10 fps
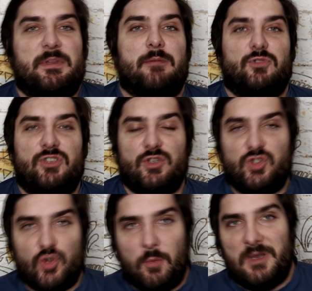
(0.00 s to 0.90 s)
потому что
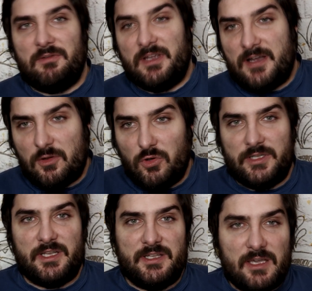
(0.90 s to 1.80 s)
Соболева и
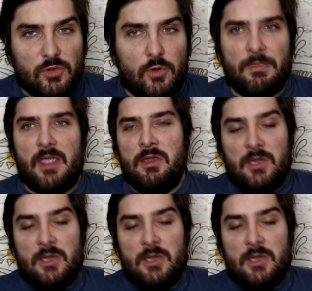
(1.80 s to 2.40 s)
Кокорина нету.